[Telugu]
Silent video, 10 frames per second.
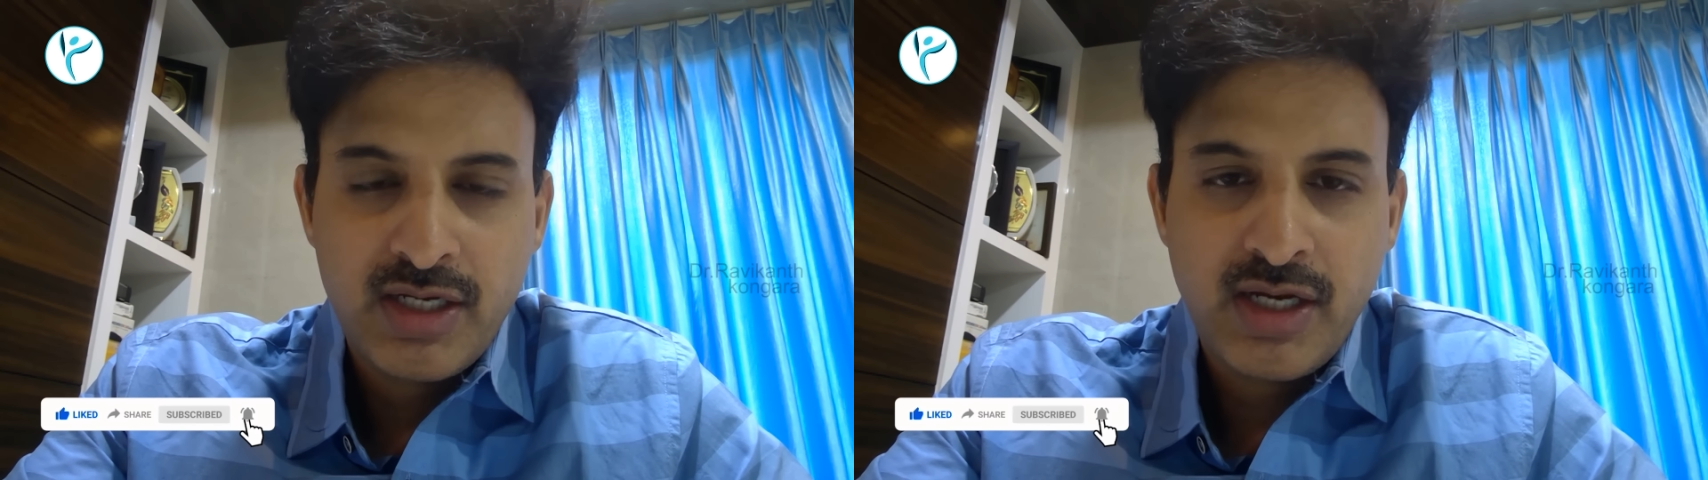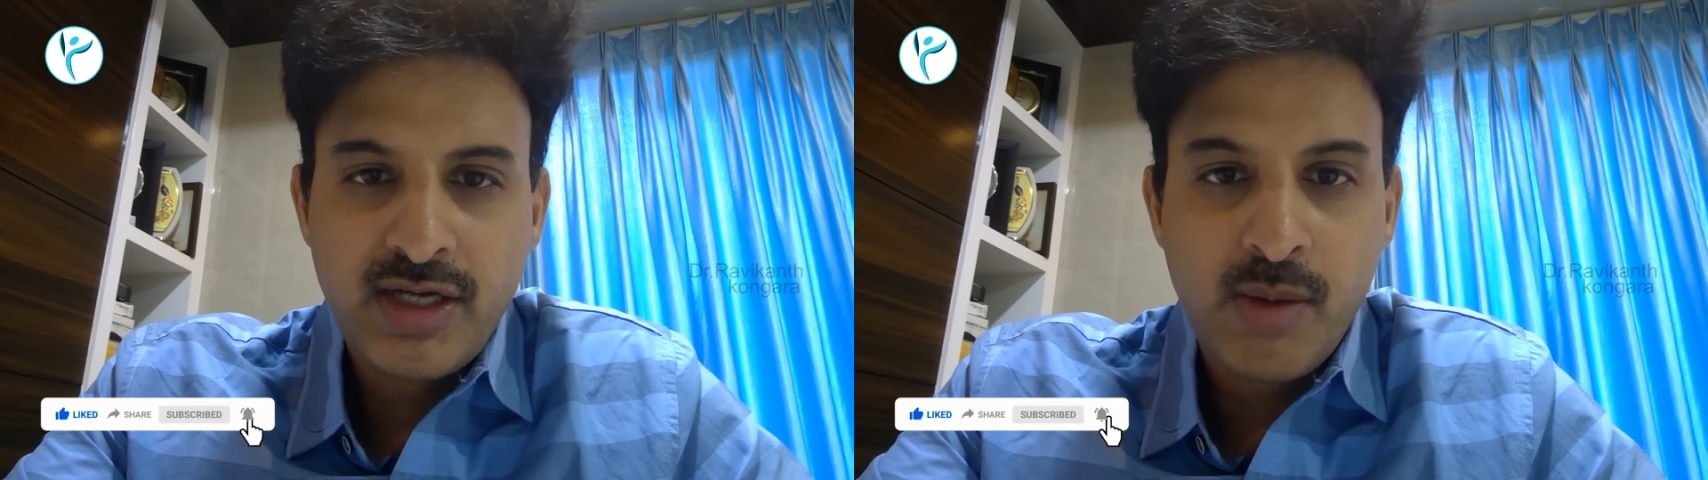
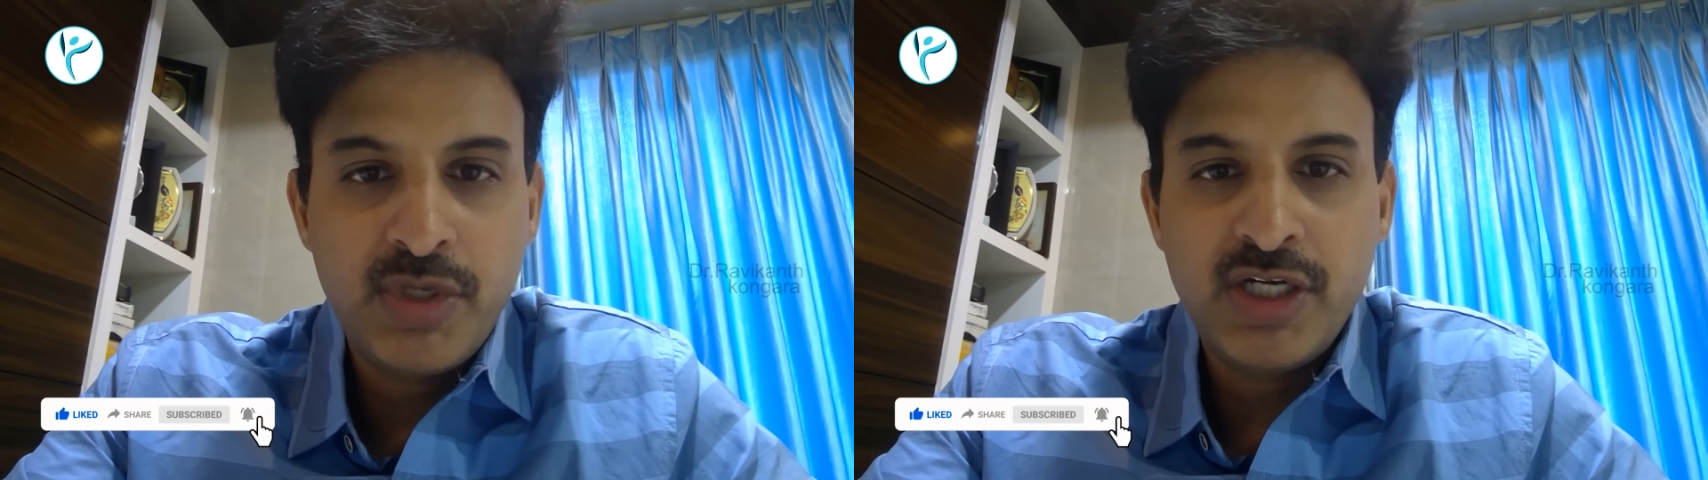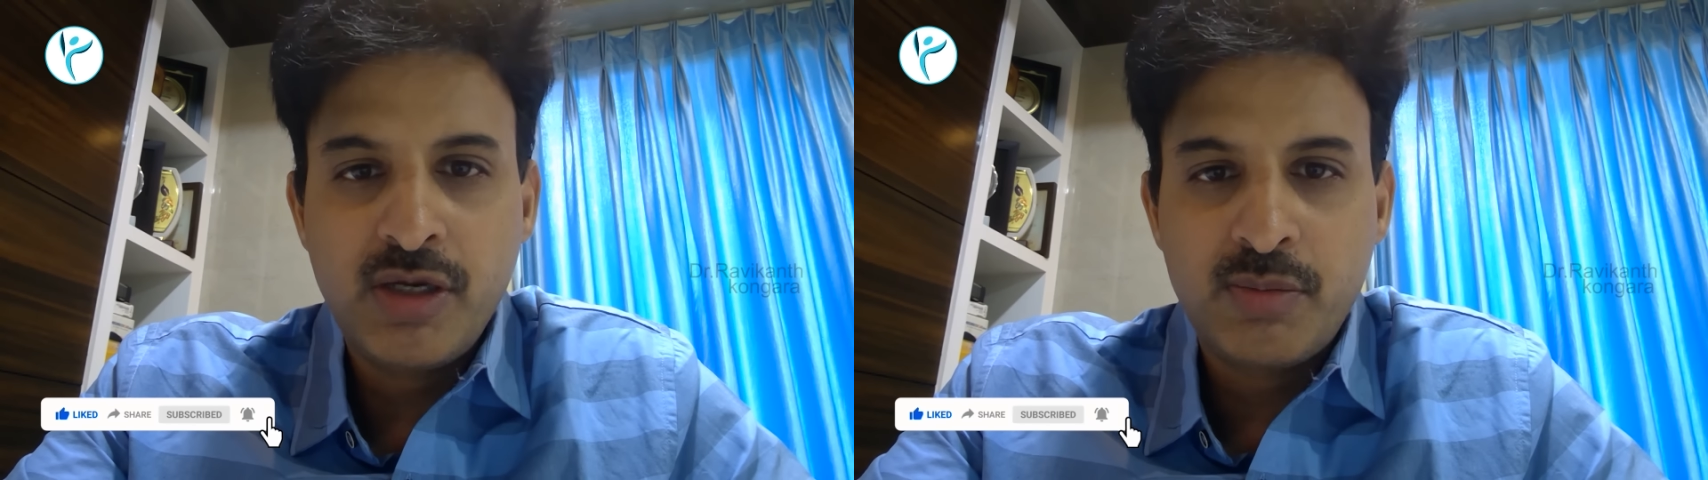కానీ
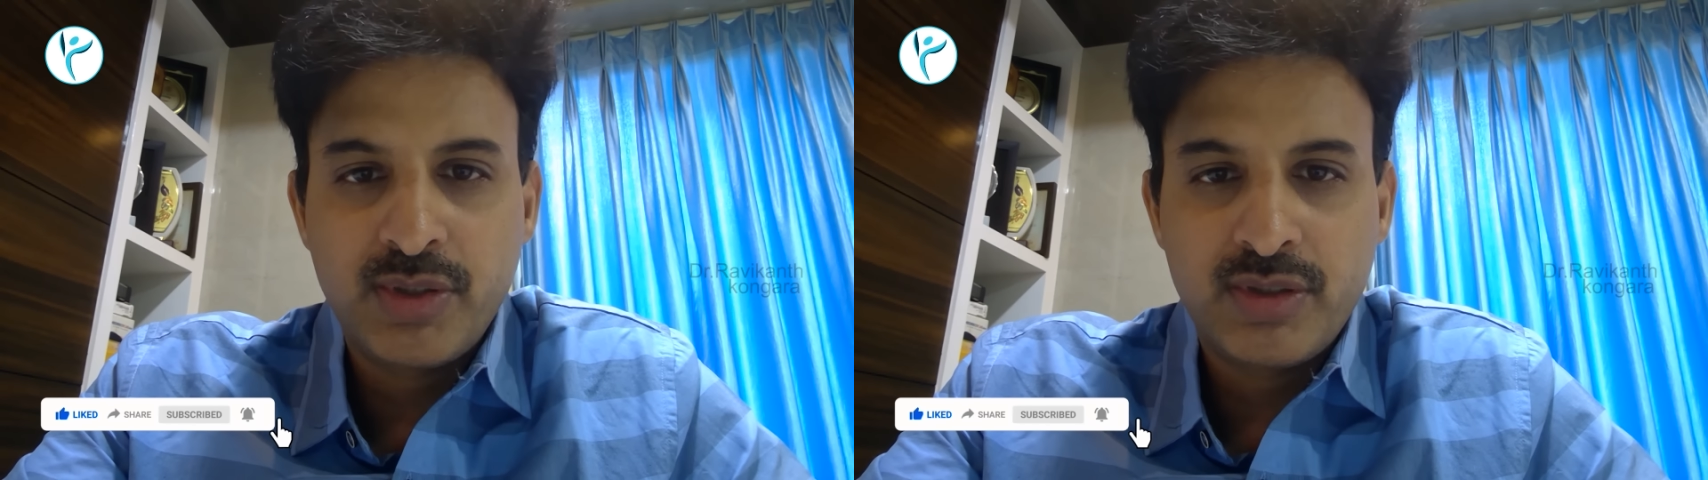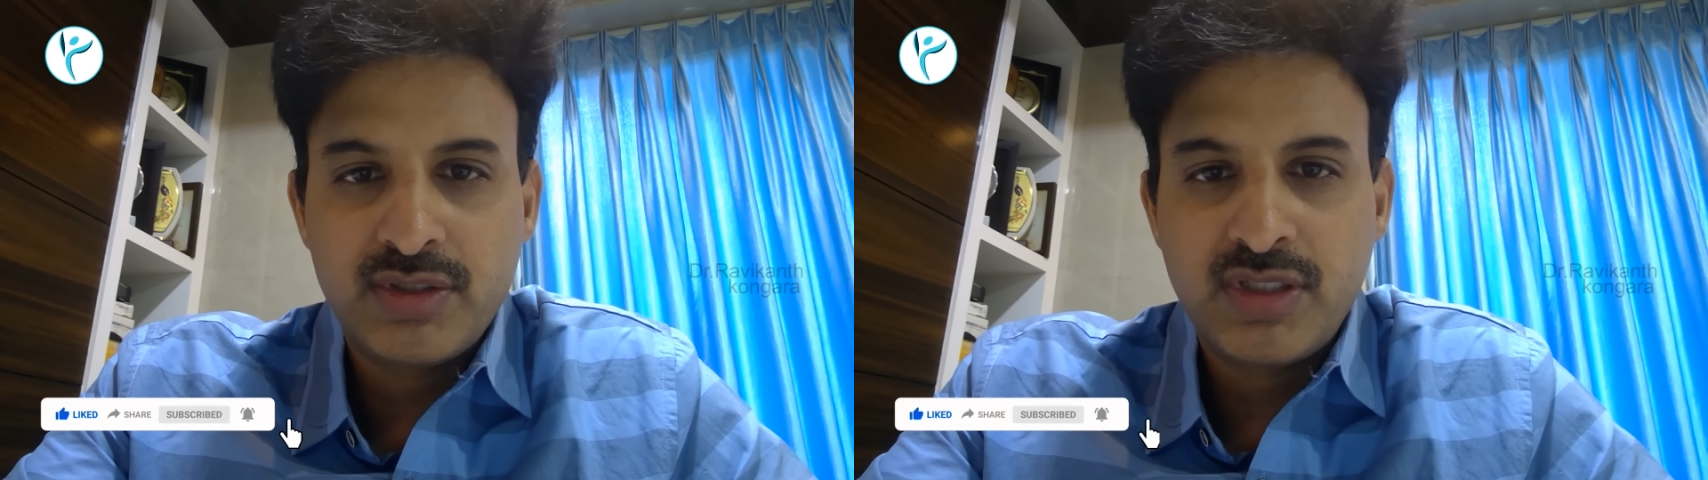కంప్లీట్గా
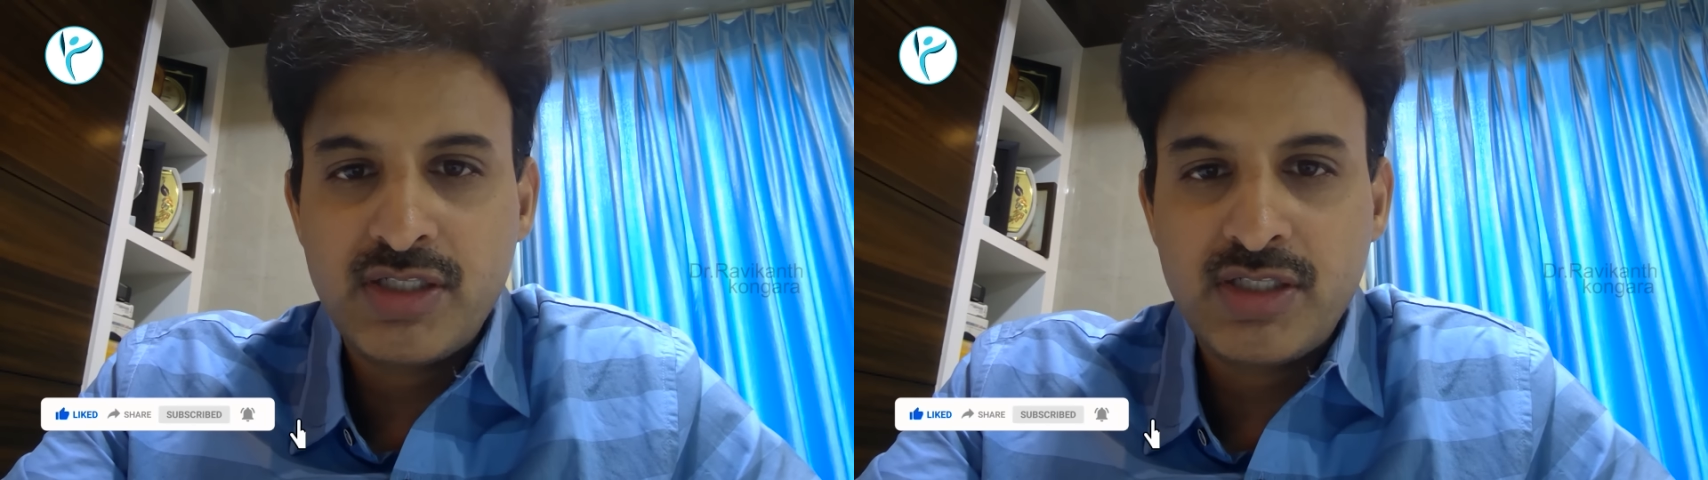పోదు